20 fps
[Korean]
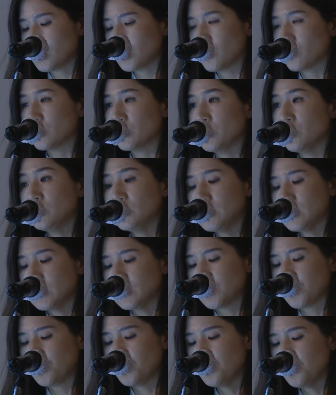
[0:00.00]
전시
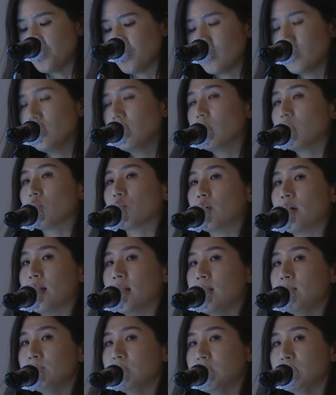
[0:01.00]
현장에서도 어,
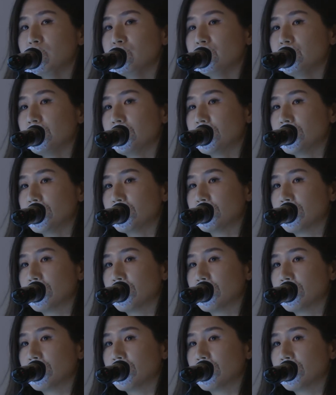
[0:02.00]
관람자분들을 좀